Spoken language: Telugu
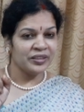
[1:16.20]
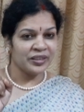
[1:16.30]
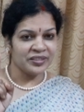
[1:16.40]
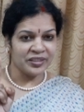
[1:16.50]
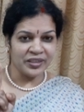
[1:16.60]

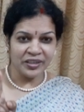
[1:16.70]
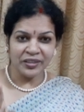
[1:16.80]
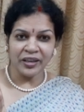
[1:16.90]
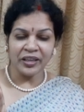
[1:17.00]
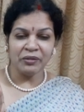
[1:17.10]
ఇంకా సిగరెట్
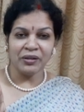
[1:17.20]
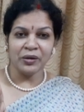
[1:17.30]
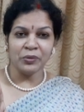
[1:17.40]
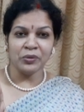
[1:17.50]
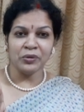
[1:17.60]

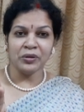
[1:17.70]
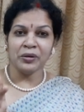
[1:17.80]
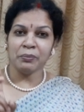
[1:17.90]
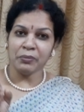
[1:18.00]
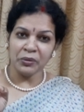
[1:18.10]
తాగేవాళ్ళు
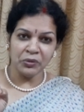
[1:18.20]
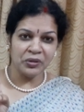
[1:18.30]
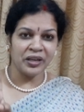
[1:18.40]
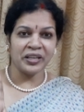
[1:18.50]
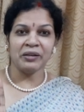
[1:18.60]
మందు
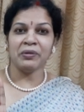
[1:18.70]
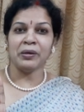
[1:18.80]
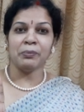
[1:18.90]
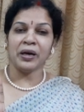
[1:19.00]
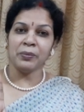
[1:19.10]
తాగే
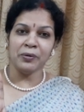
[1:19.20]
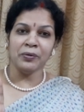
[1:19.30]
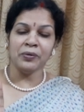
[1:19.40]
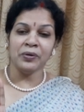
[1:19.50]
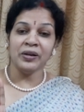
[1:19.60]

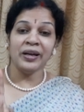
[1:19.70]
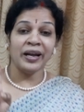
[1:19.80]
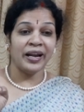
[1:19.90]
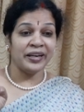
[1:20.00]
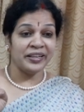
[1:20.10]
బాబులు
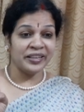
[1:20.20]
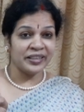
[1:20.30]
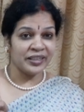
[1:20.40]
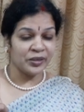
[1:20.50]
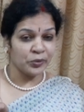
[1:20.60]
అండ్
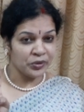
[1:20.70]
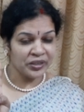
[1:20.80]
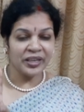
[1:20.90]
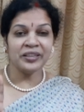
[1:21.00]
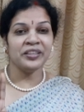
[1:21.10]
ఇంకా
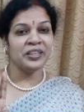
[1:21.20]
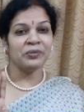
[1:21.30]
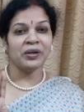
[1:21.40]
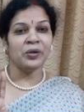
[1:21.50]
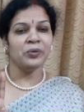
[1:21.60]
గుట్కా
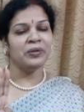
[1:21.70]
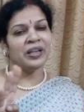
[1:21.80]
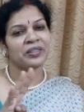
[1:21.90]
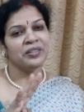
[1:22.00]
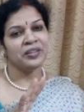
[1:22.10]
తినేవాళ్ళు
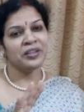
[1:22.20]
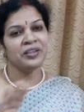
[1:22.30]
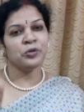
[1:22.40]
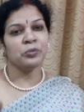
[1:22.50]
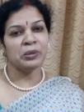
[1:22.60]

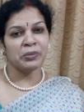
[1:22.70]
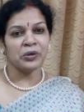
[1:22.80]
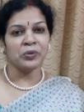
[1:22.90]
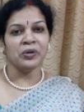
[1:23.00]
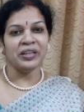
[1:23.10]
వీళ్ళందరినీ రూమ్ నెంబర్
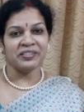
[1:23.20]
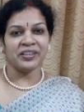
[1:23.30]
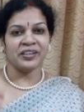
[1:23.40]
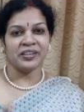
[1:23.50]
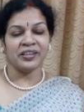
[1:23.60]
టూలో
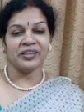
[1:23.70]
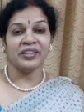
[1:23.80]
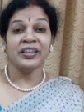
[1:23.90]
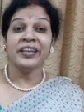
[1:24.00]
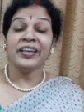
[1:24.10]
వేశారట
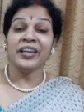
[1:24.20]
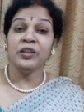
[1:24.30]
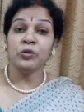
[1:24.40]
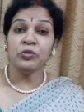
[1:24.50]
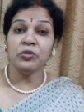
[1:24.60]

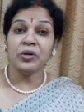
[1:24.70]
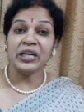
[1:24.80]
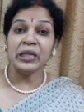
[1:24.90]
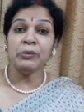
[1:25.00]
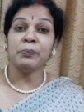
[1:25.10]
ఎన్ని రోజులు
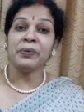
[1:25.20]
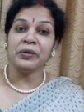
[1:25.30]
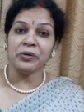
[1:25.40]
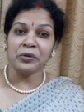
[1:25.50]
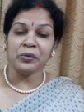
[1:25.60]
అంటే ముప్పై
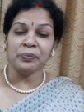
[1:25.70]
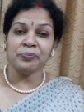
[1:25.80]
రోజులు